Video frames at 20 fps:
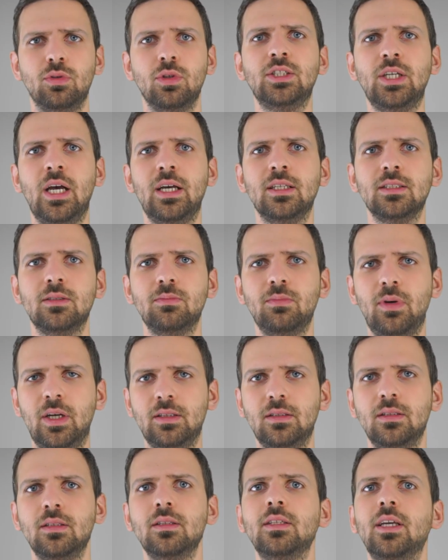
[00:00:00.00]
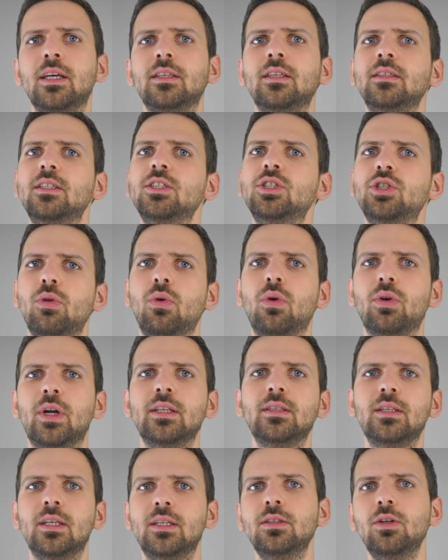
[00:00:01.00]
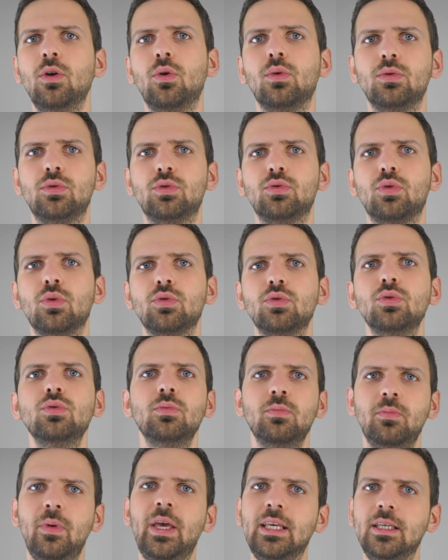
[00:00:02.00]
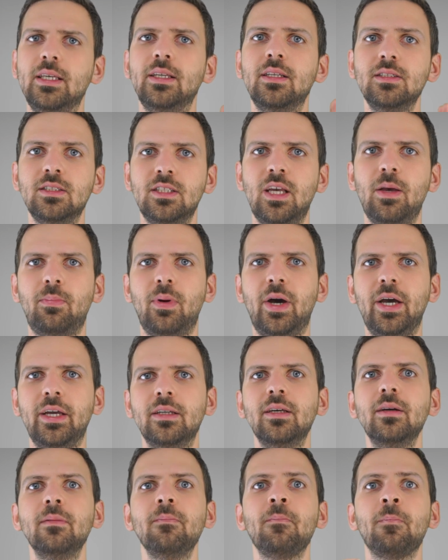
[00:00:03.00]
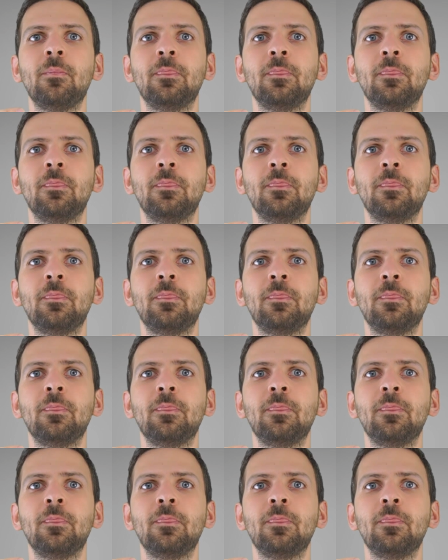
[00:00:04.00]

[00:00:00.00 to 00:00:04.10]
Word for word: Şanzıman ya da dişli oranları ne olursa olsun beygiriniz hep aynı.